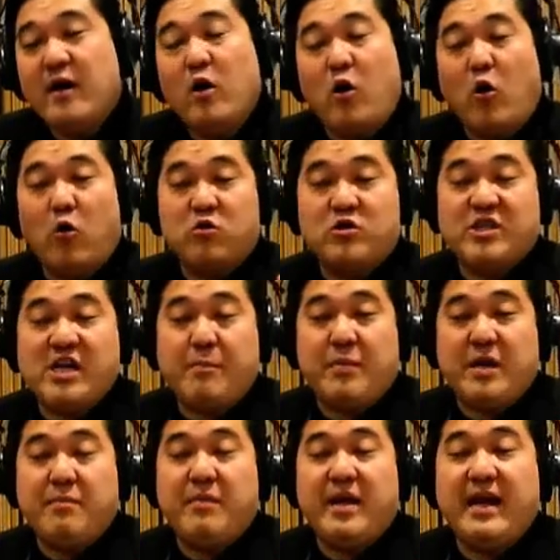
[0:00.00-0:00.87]
Onde a
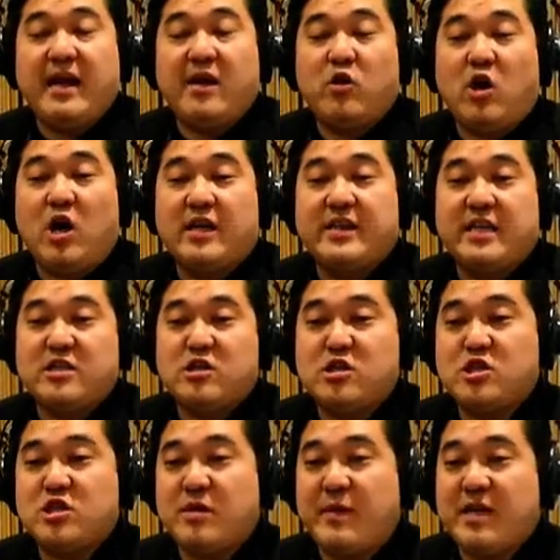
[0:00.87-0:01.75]
primeira nota a
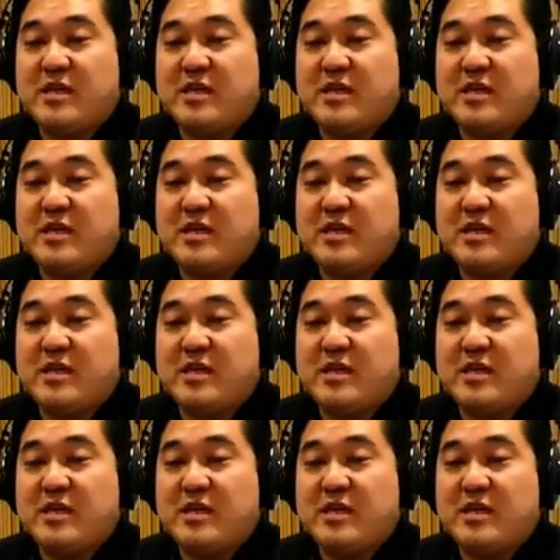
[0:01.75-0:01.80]
gente chama